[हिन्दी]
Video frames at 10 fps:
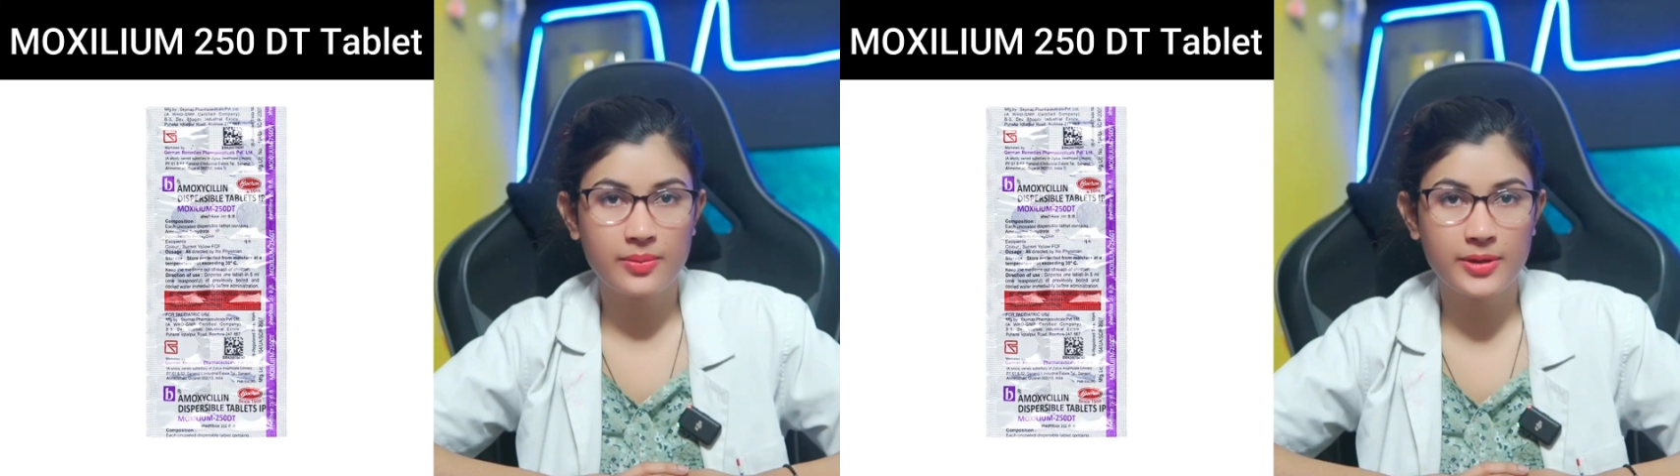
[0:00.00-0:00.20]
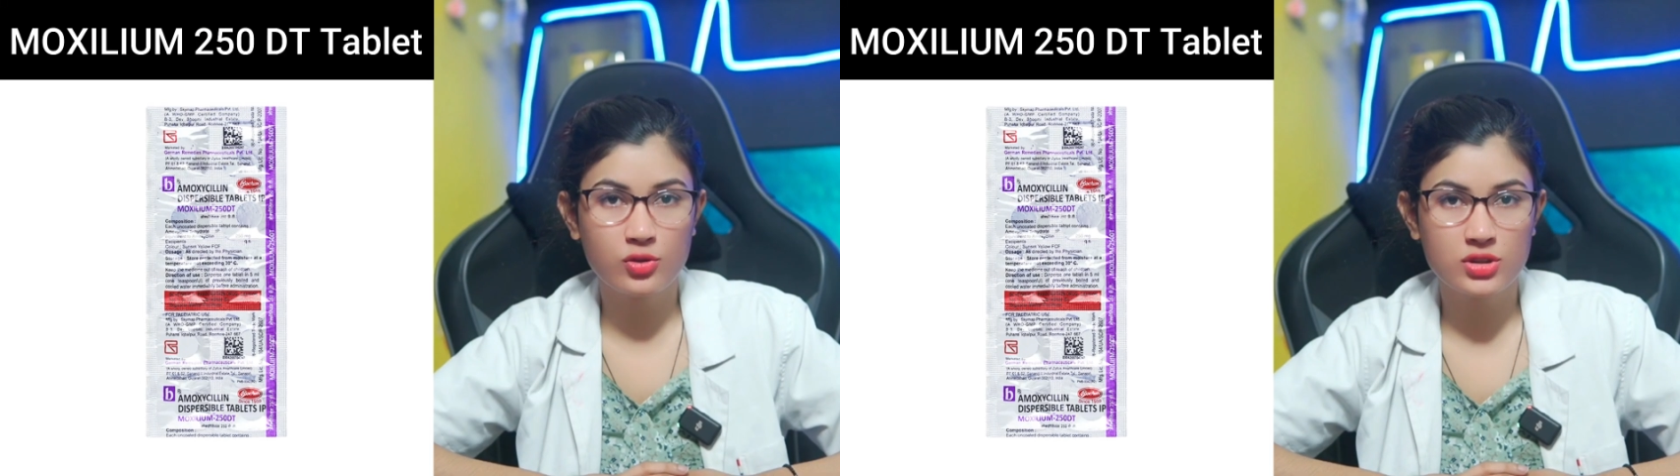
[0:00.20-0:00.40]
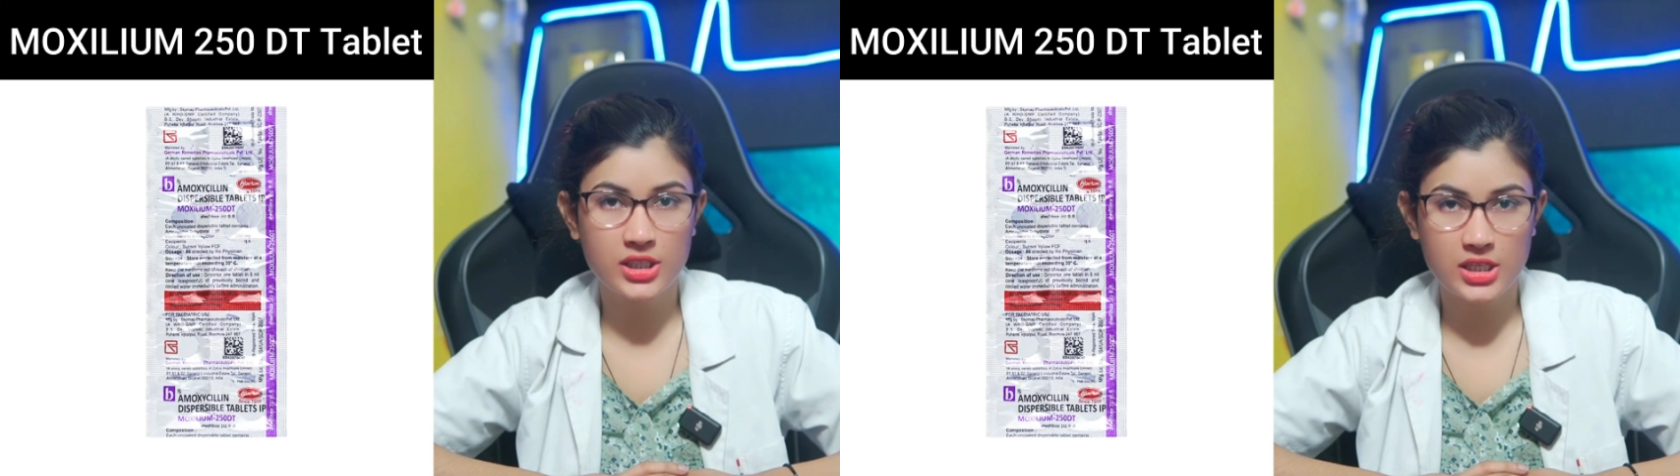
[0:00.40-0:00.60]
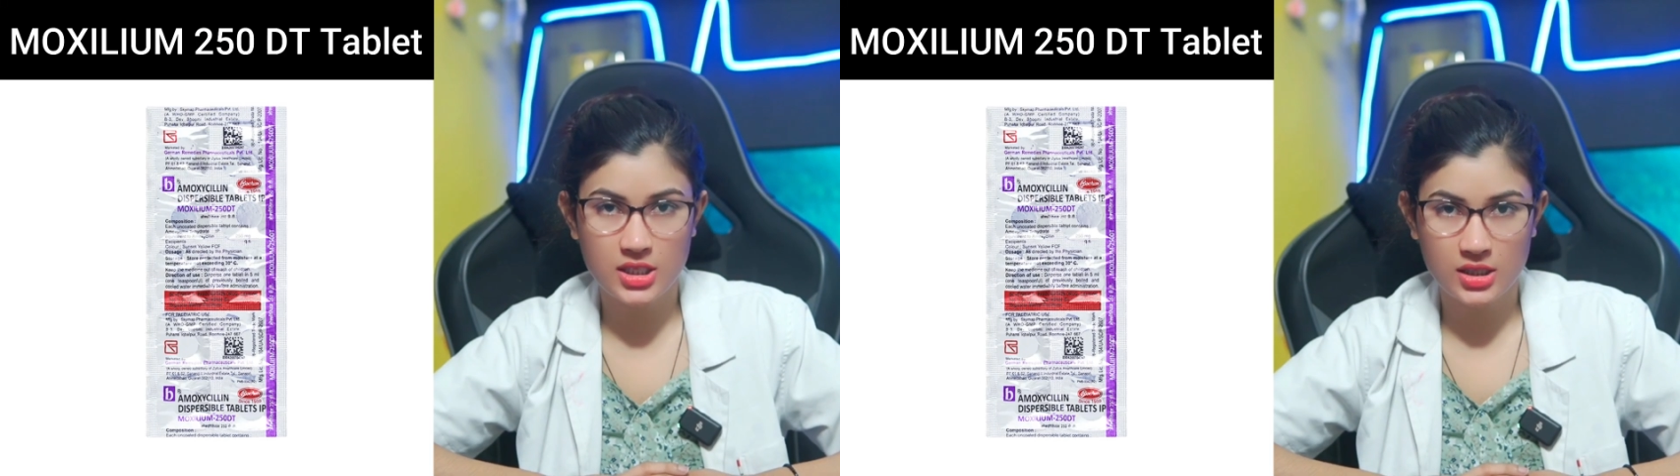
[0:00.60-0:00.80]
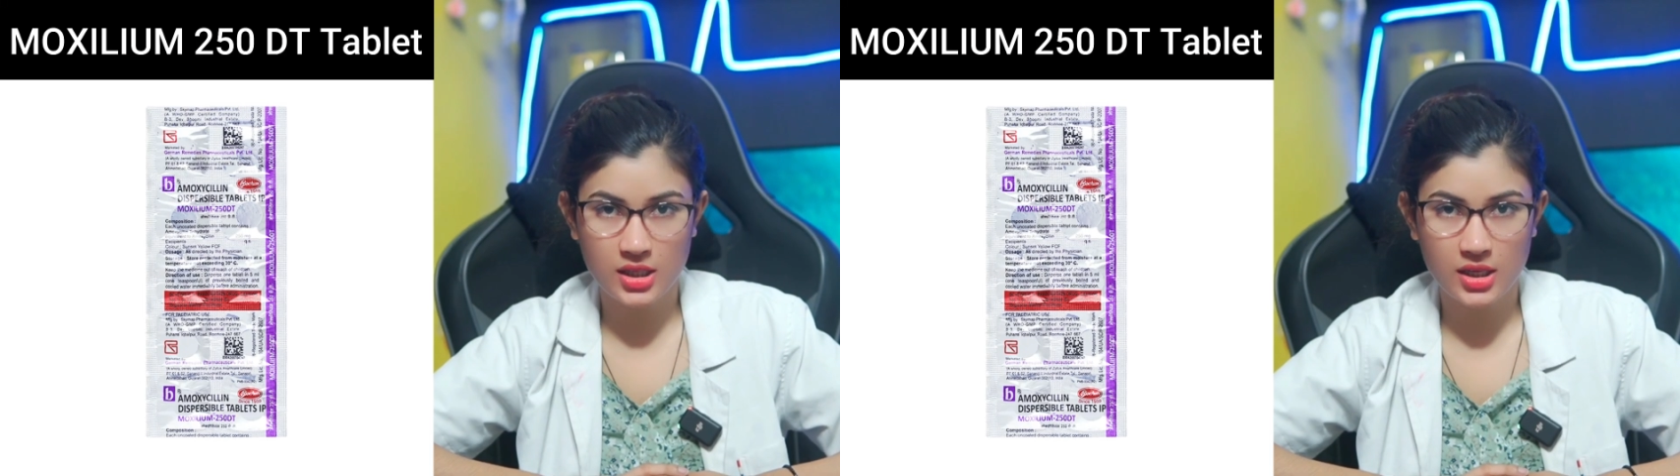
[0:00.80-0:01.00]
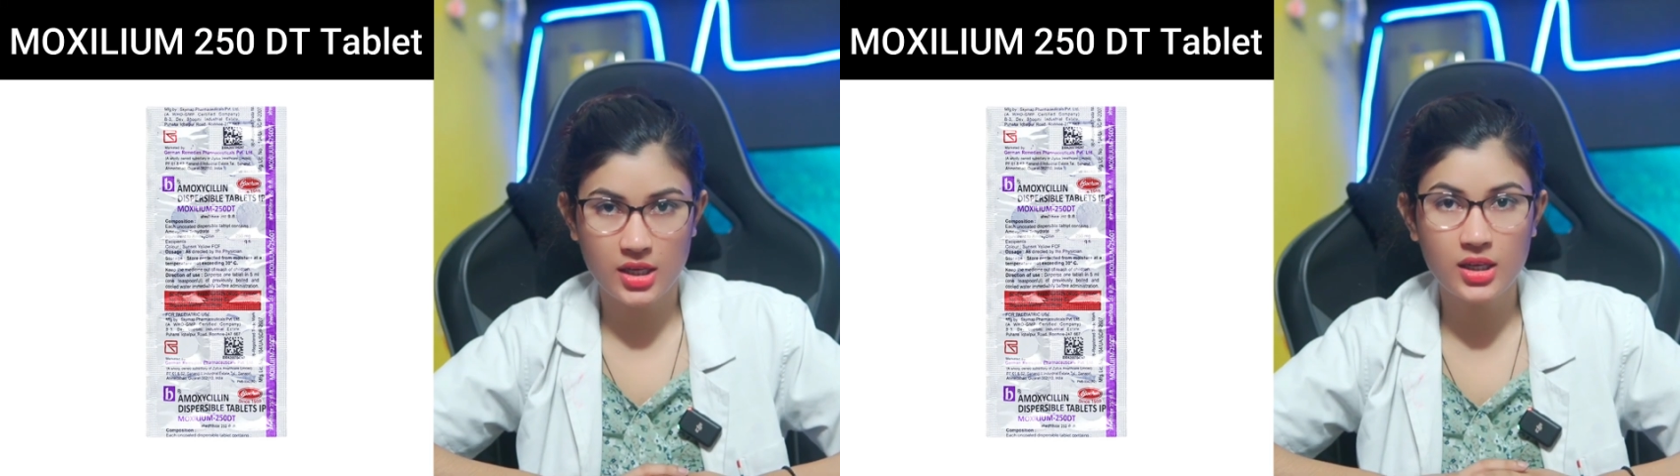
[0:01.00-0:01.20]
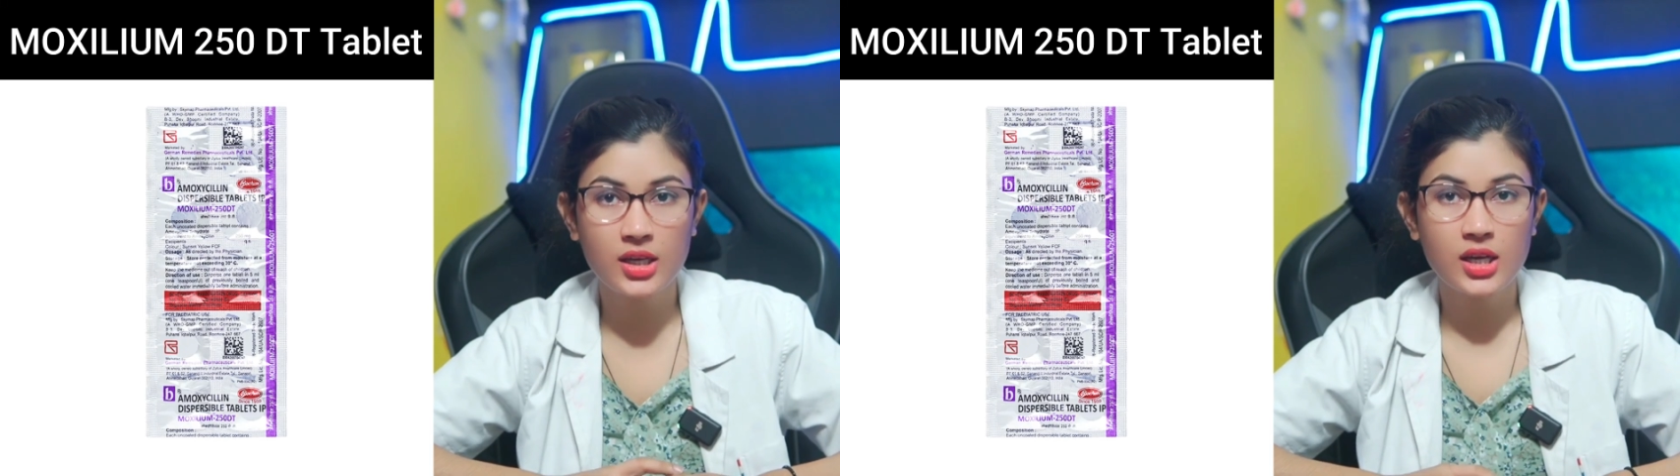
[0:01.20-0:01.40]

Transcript: तभी यूज किया जाता है